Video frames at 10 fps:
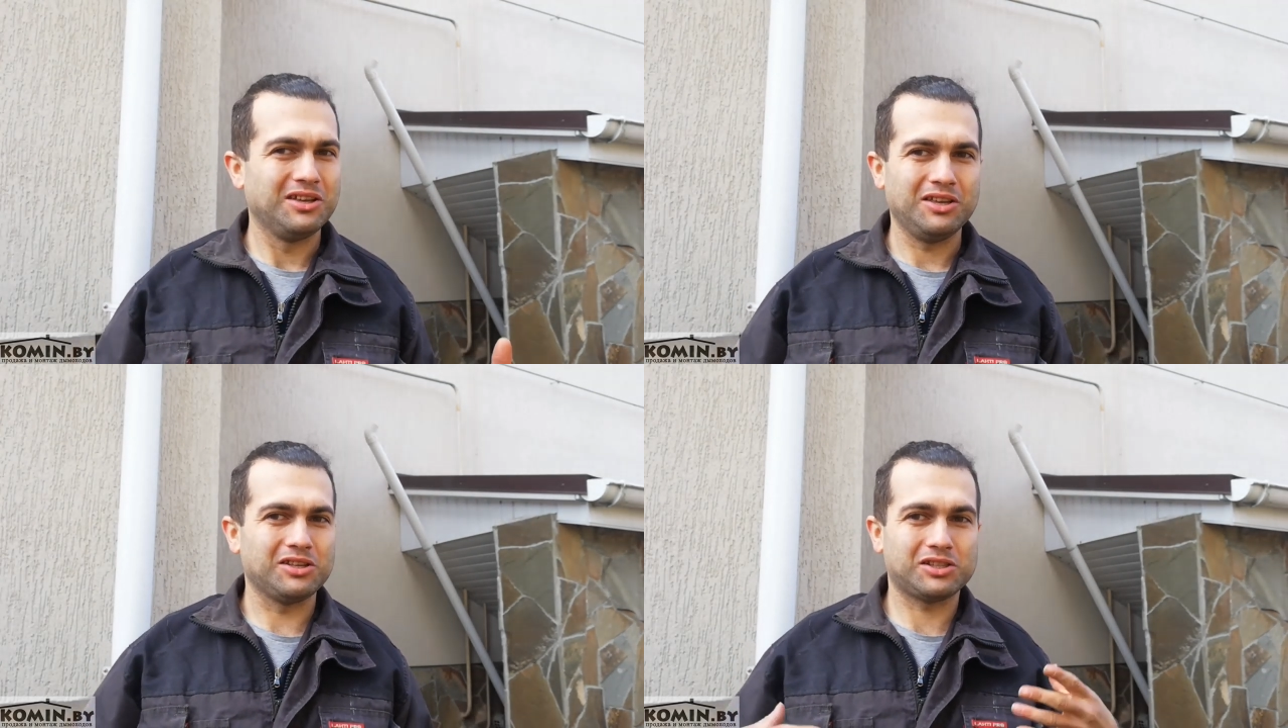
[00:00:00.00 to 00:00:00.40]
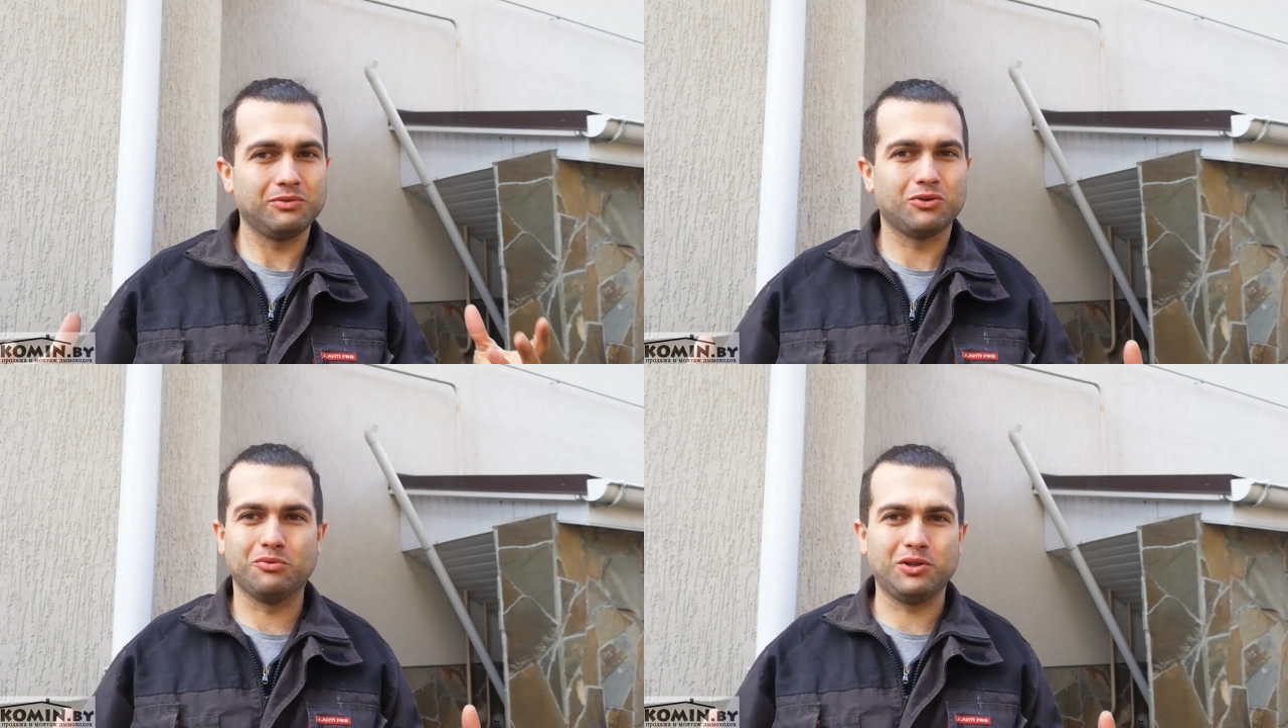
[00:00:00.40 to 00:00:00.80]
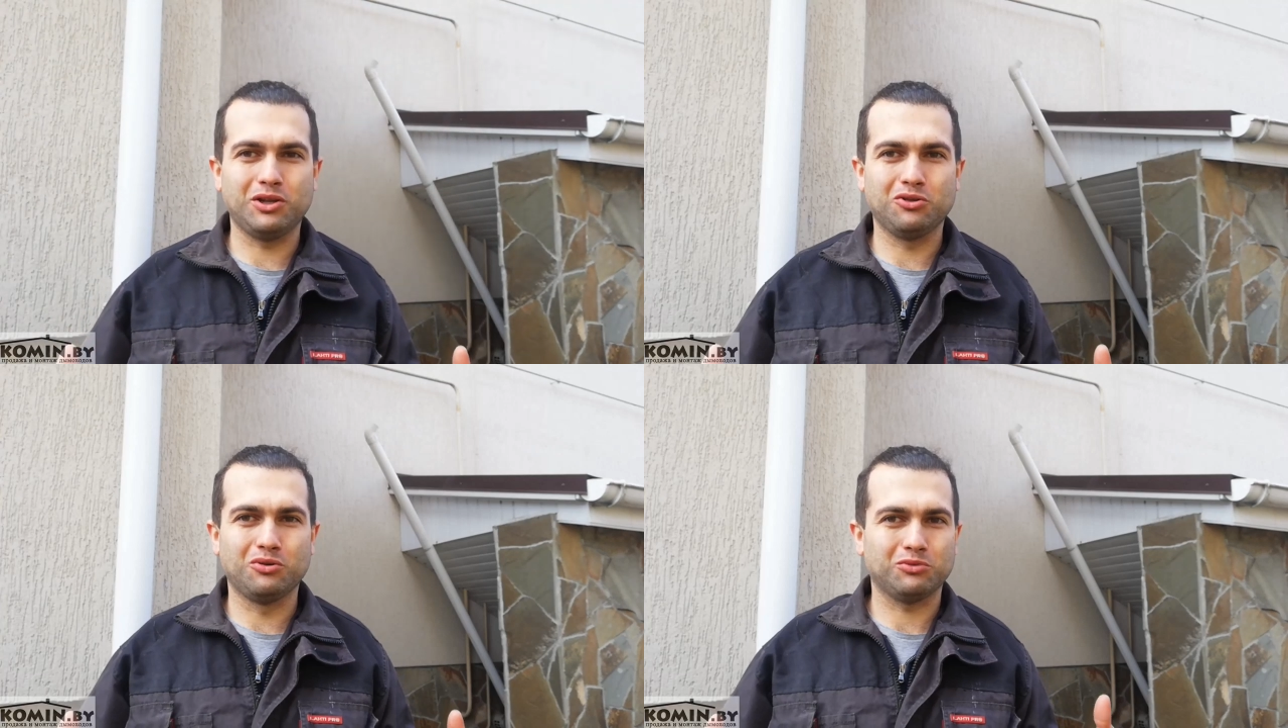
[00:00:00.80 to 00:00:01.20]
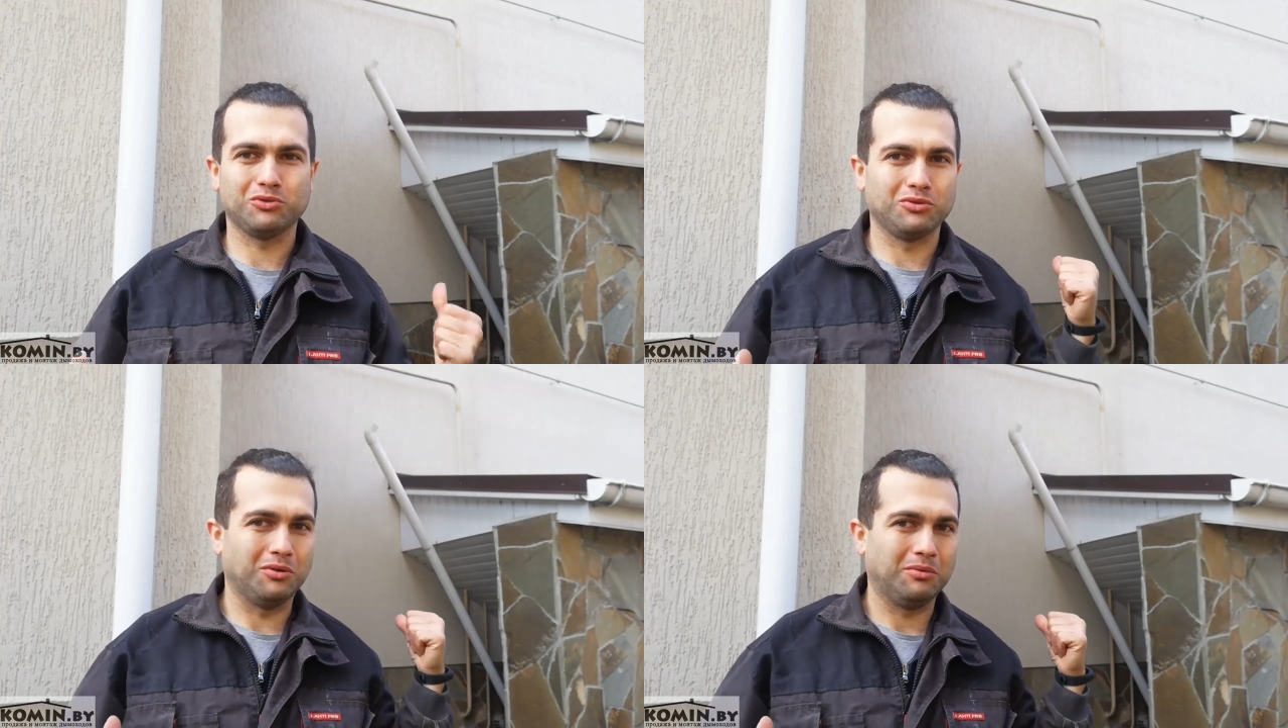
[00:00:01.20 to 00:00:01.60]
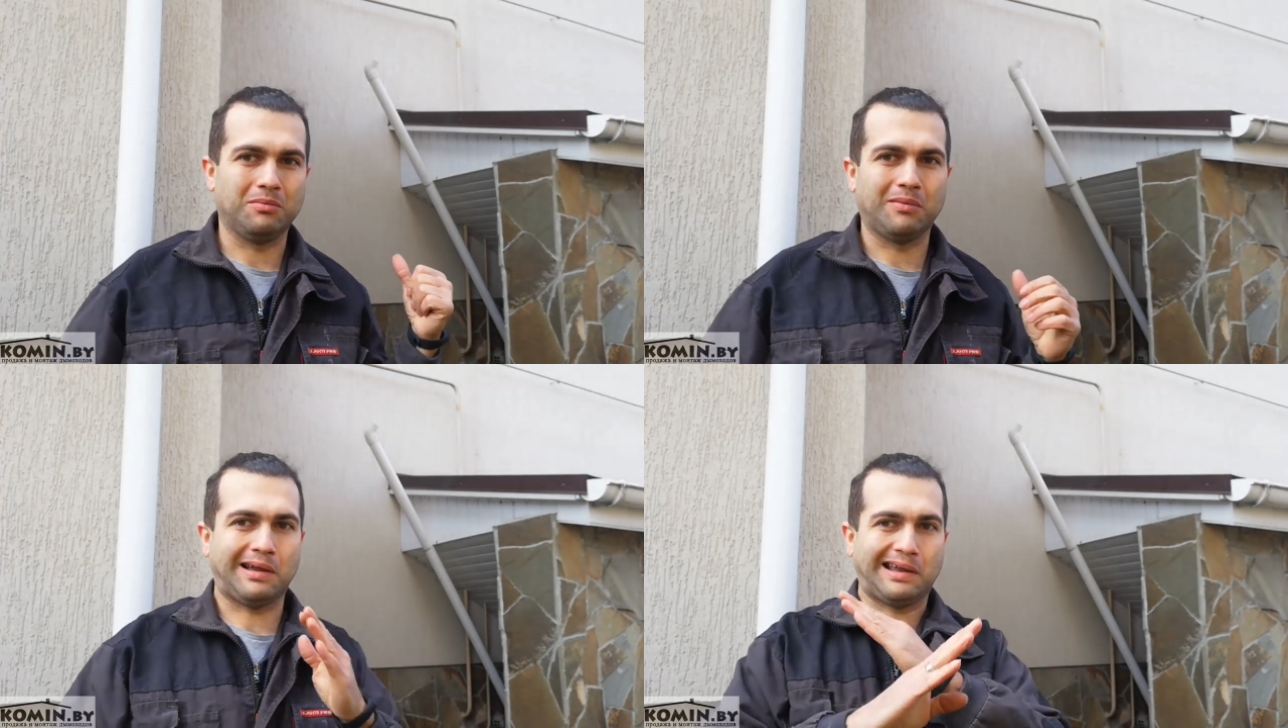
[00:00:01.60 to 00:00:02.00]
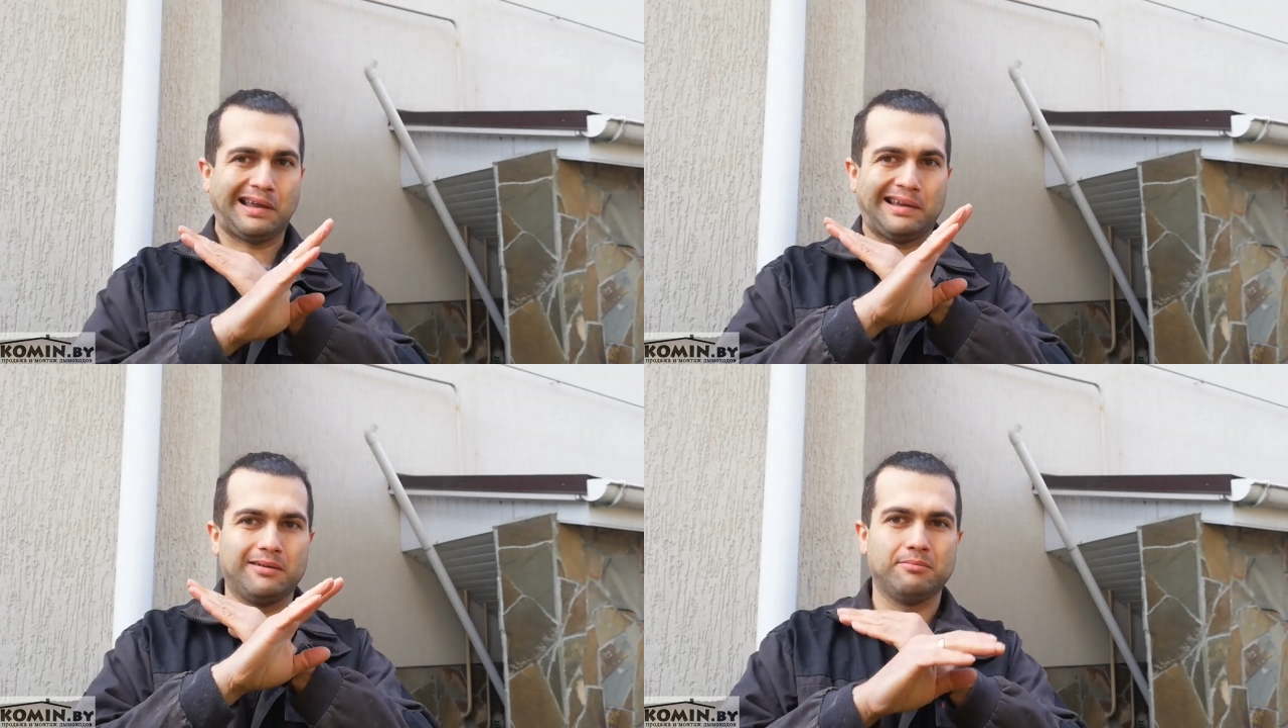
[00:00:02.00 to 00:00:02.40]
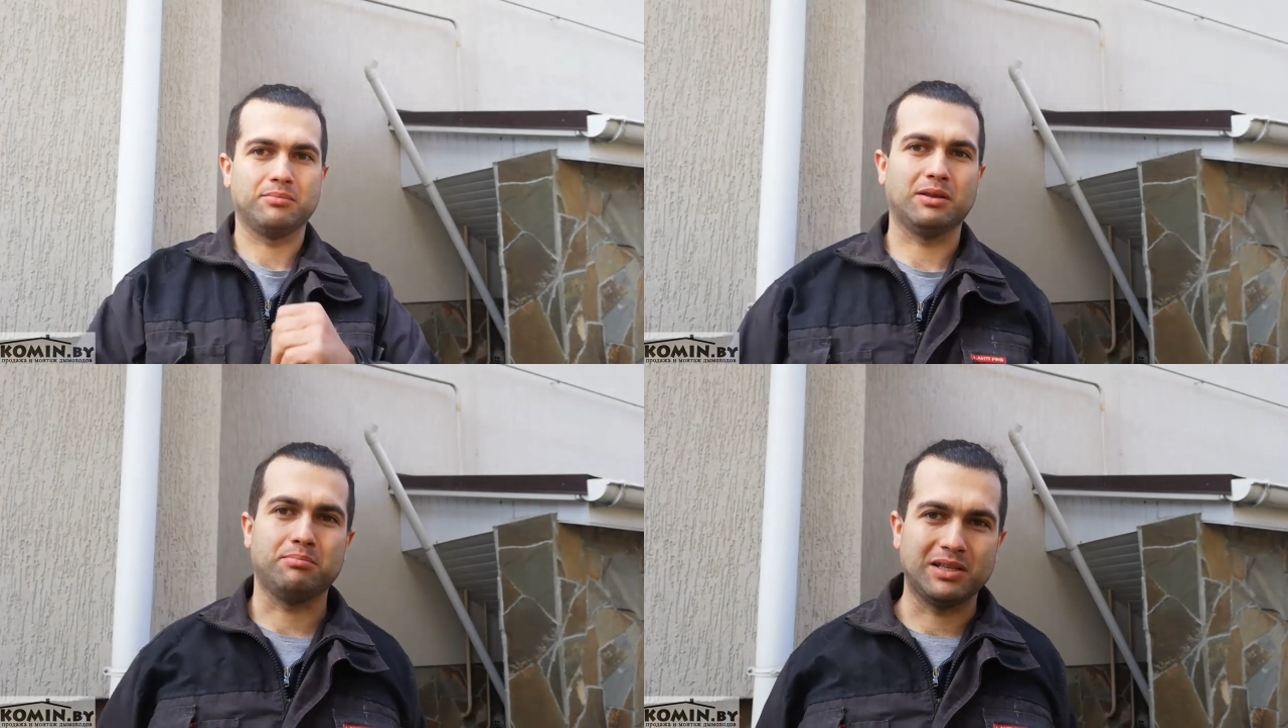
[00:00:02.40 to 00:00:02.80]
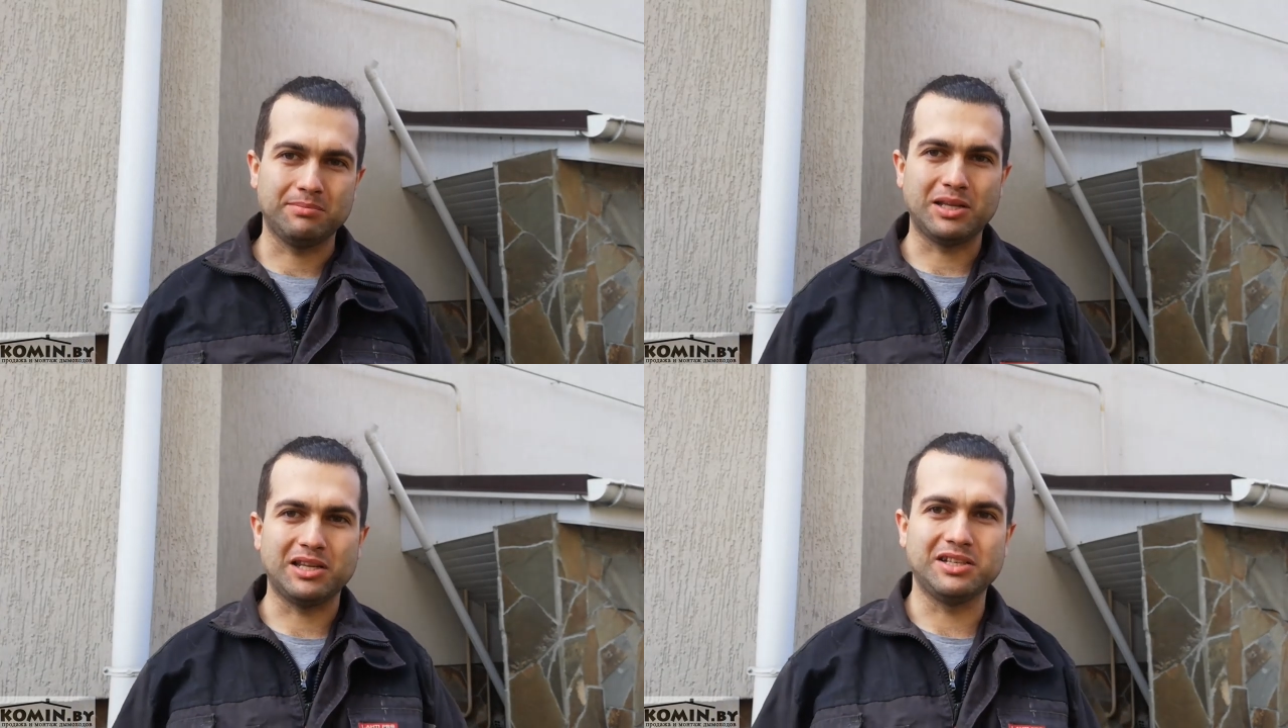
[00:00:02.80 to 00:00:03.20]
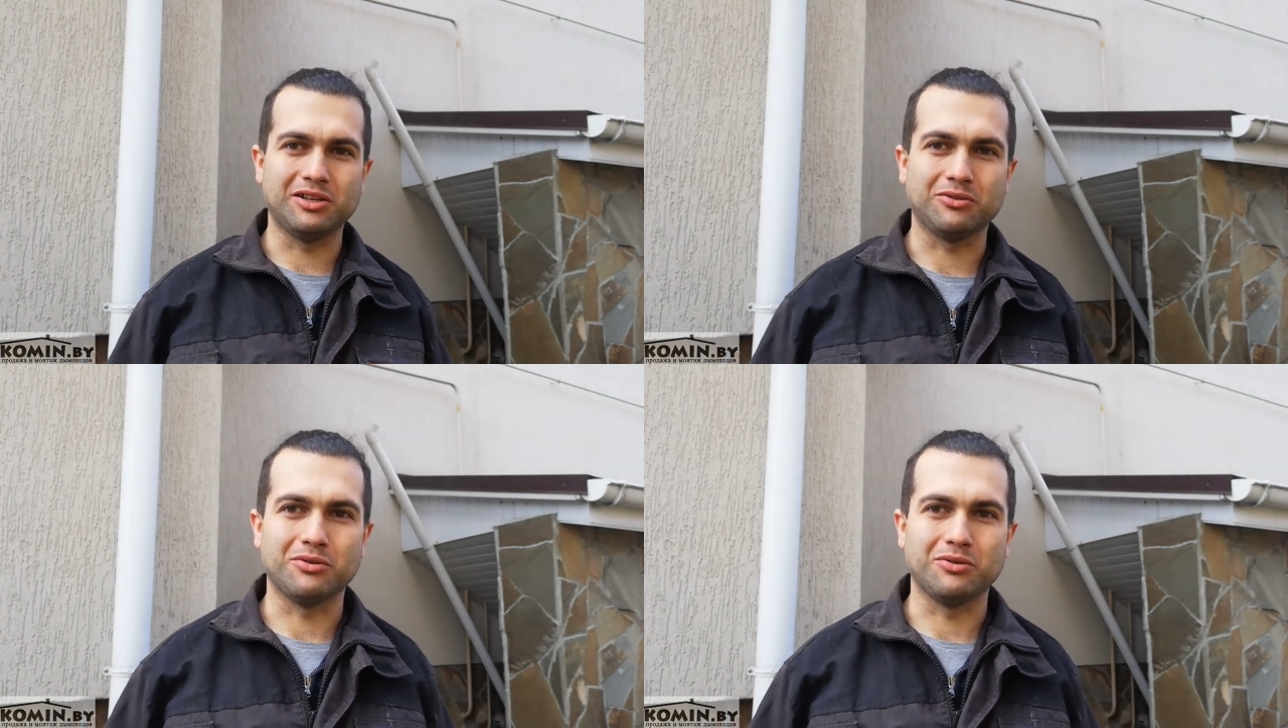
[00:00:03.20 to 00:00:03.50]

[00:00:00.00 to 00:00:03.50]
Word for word: Если вы купили дом, то на переделку.